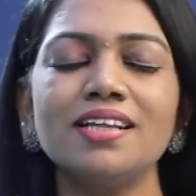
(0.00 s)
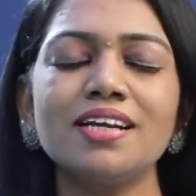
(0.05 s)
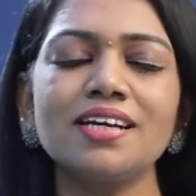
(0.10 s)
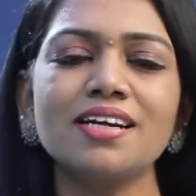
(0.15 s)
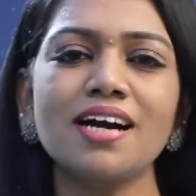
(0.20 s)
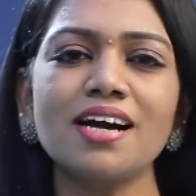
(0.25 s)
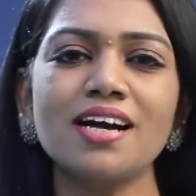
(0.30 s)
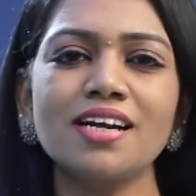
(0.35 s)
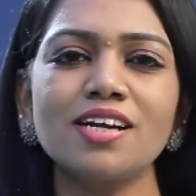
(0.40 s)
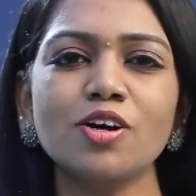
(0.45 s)

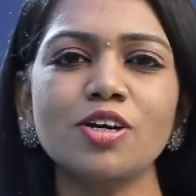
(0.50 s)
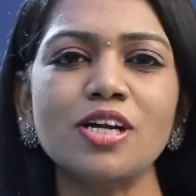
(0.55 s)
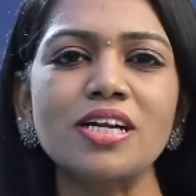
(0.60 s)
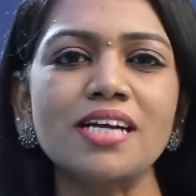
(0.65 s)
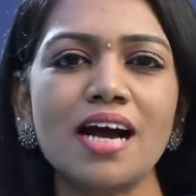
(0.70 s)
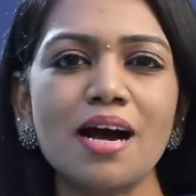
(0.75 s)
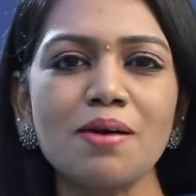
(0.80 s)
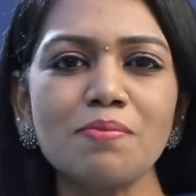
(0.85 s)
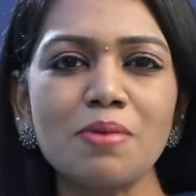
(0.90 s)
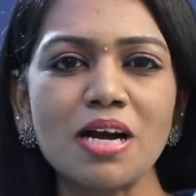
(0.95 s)
இதற்காக
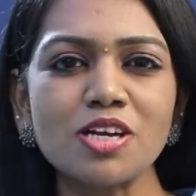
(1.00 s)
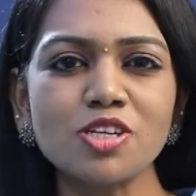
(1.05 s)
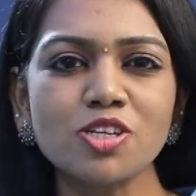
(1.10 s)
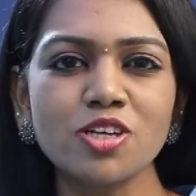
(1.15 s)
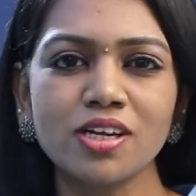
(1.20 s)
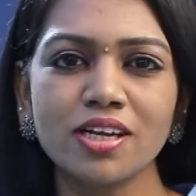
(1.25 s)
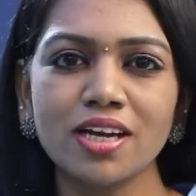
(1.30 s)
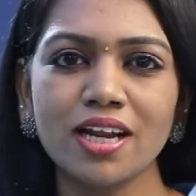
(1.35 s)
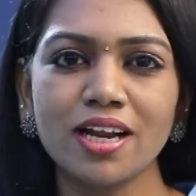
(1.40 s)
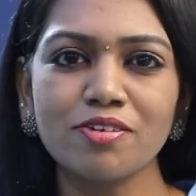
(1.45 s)
டாக்டர்
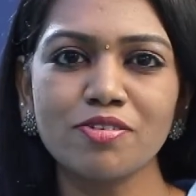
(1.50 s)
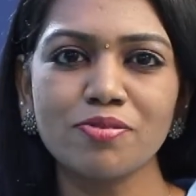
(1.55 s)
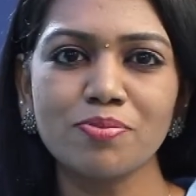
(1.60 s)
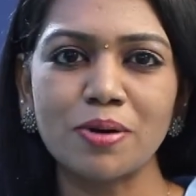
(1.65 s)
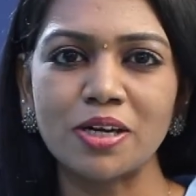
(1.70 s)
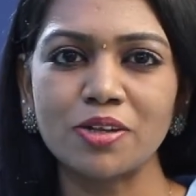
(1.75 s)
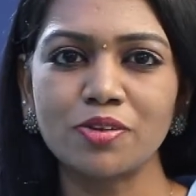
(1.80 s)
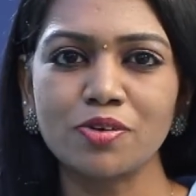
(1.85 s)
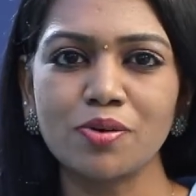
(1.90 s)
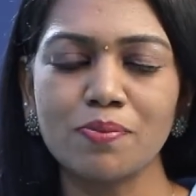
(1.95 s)
காமாட்சி நினைவு
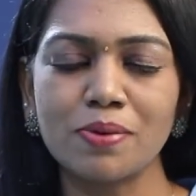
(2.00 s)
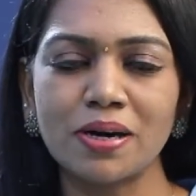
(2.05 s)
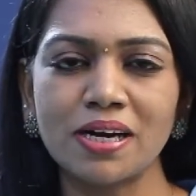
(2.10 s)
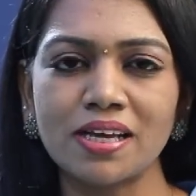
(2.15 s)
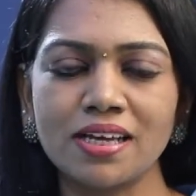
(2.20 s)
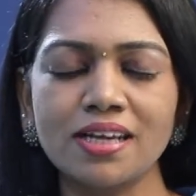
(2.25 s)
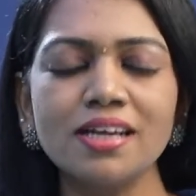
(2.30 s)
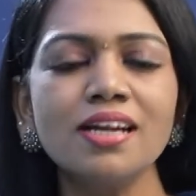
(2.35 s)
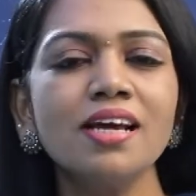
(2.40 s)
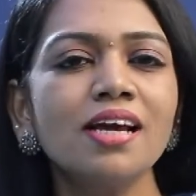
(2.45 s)

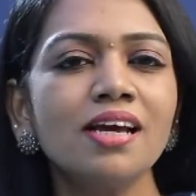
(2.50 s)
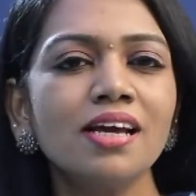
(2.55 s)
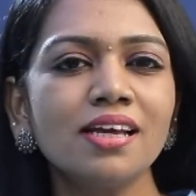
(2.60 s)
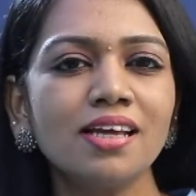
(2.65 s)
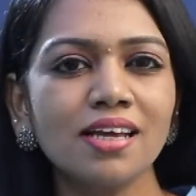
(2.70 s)
மருத்துவமனையின்